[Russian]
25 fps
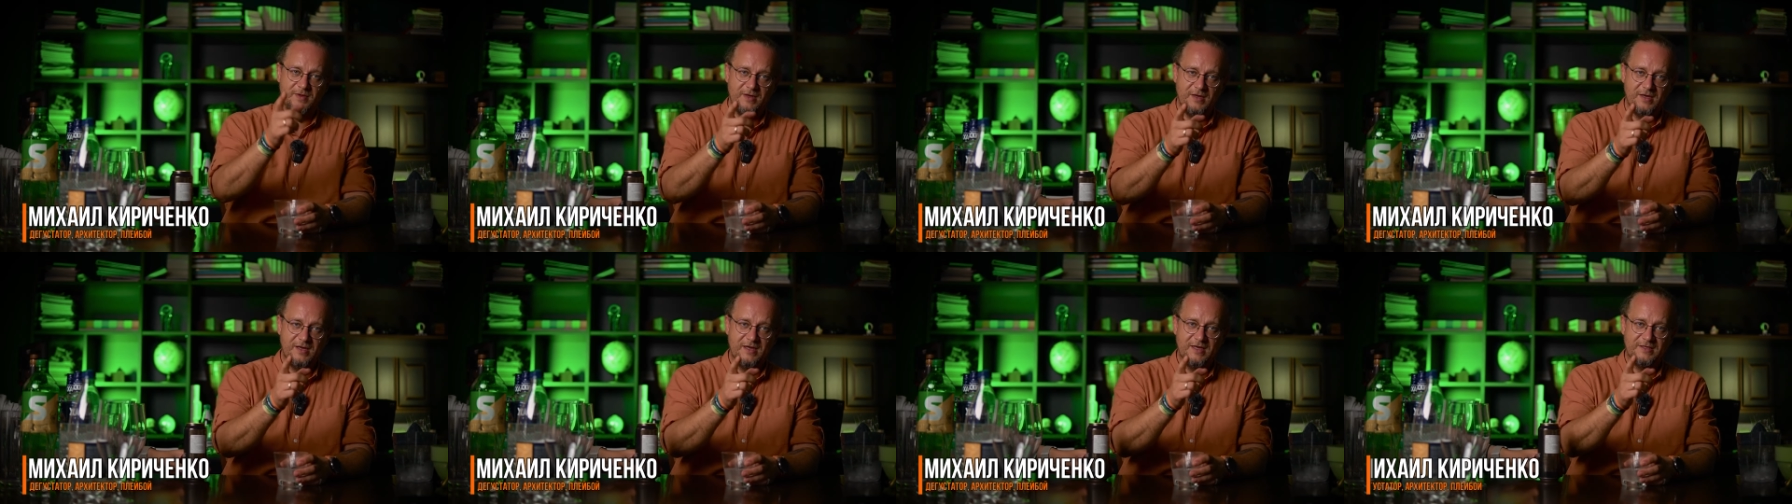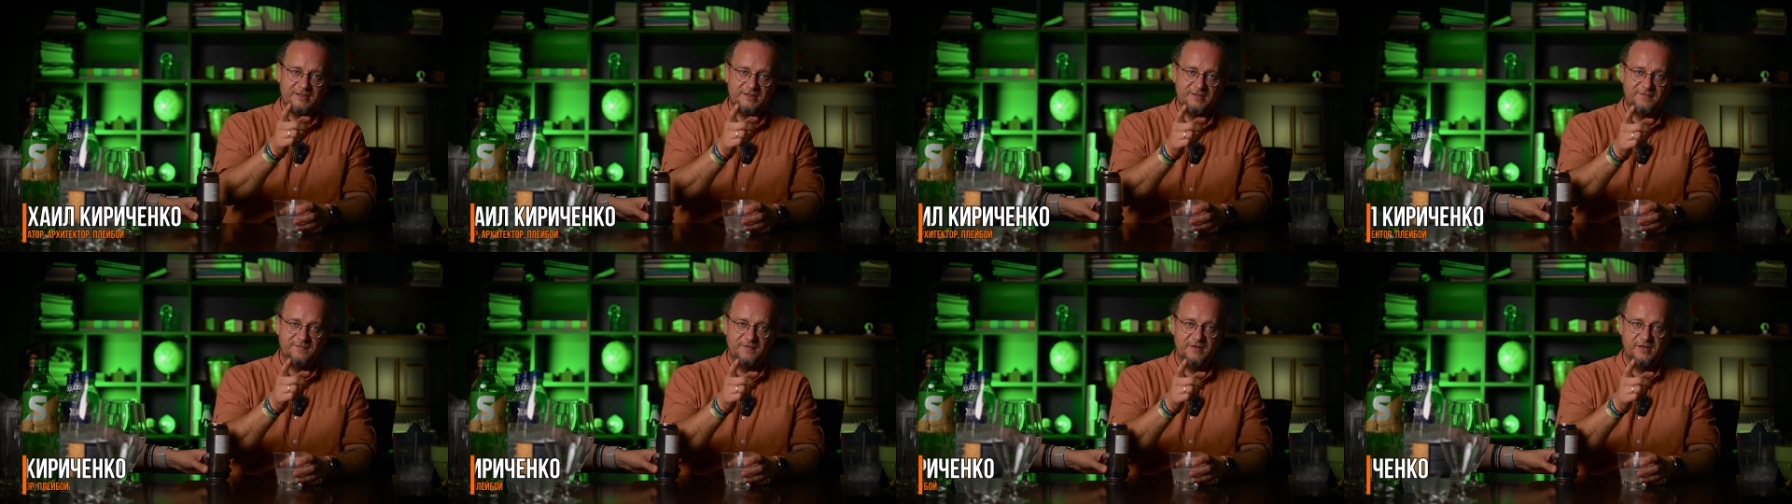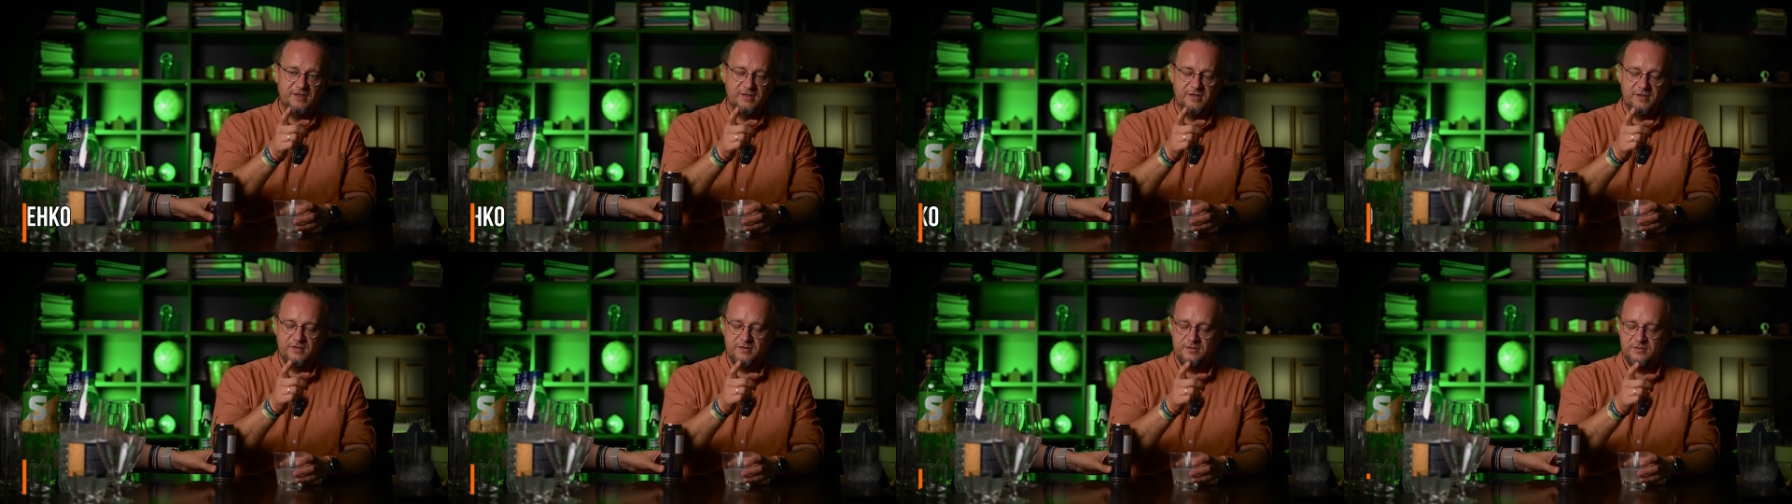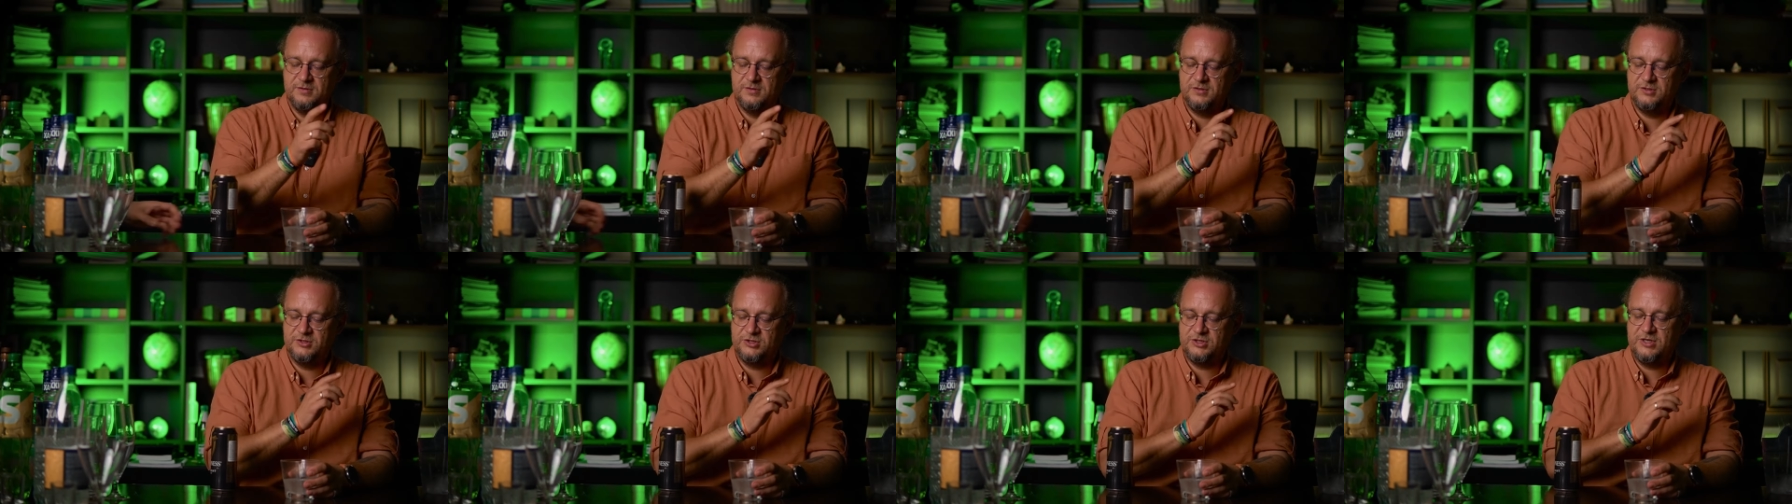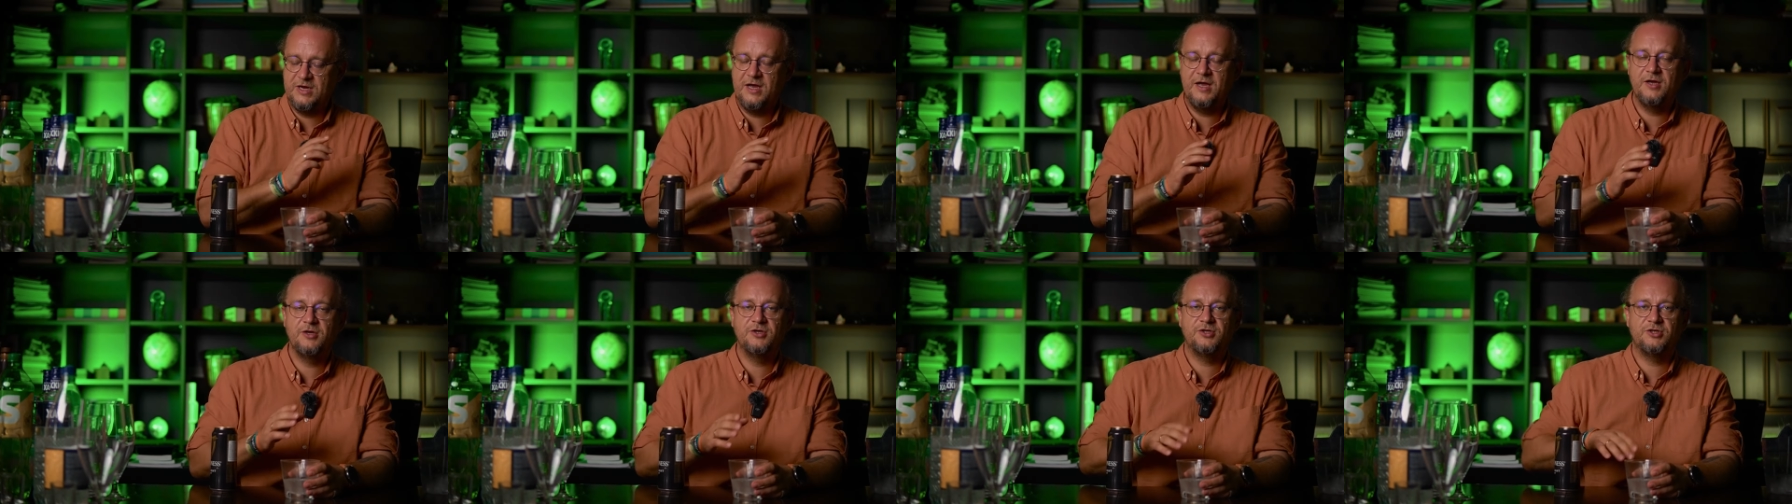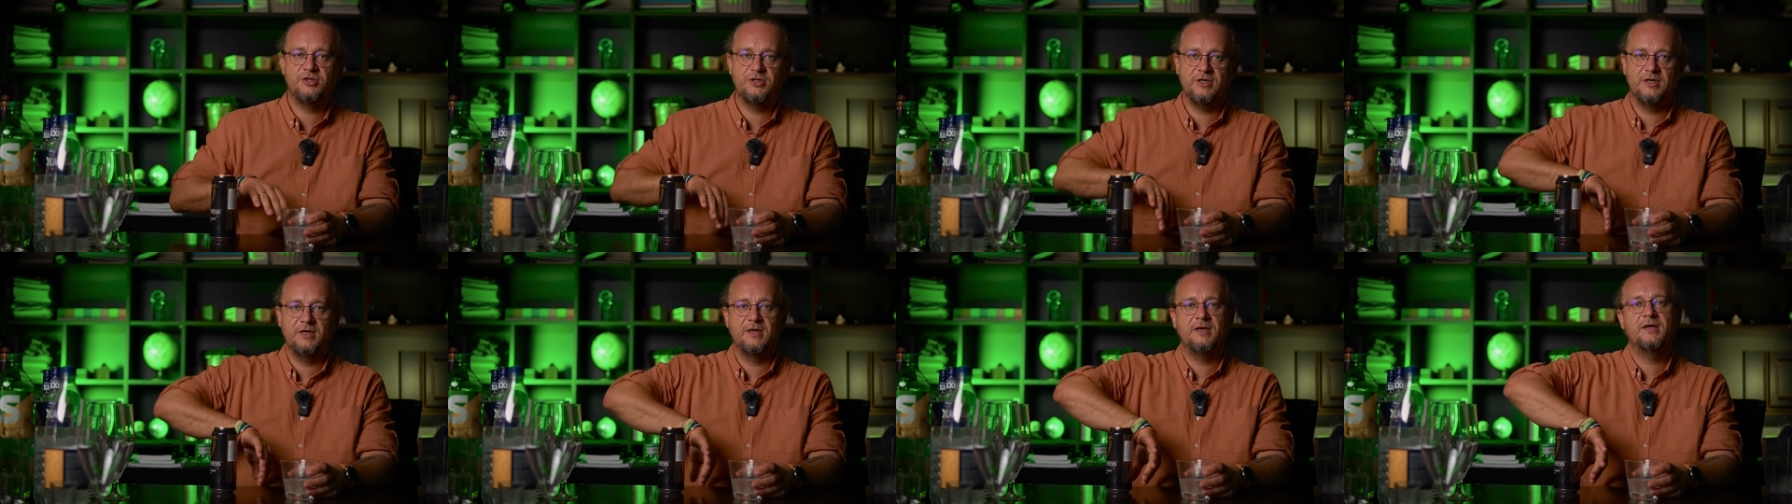
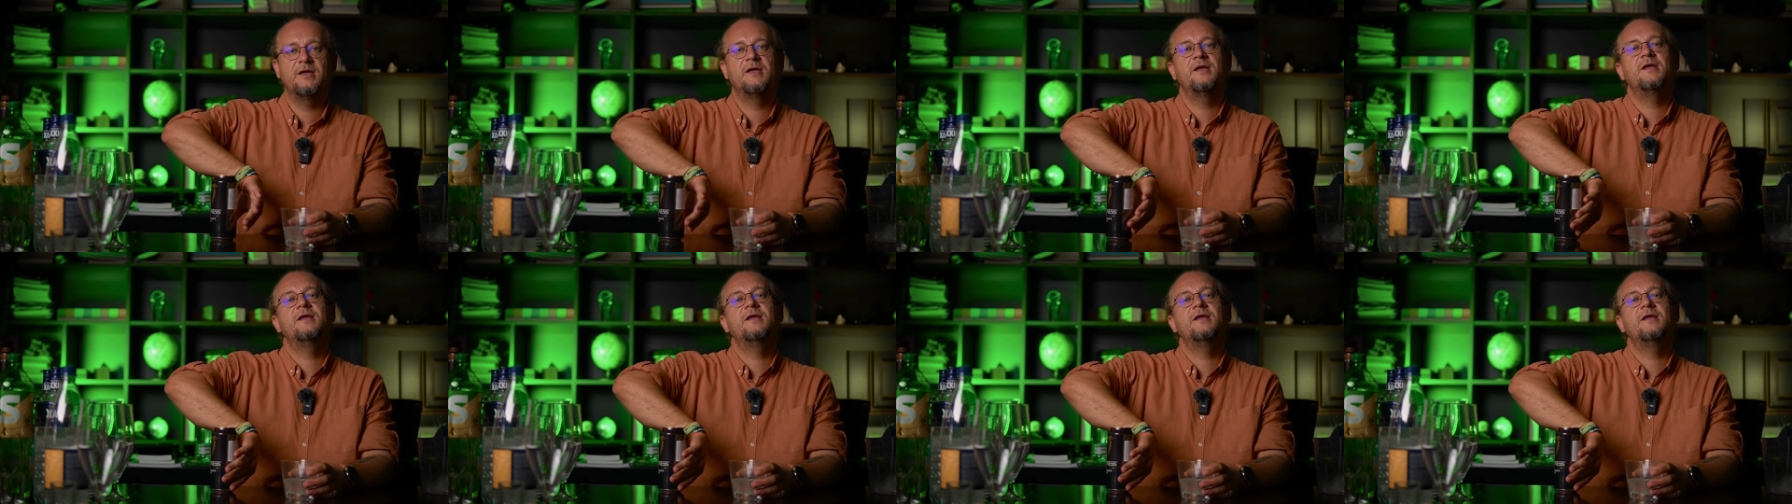Освежающее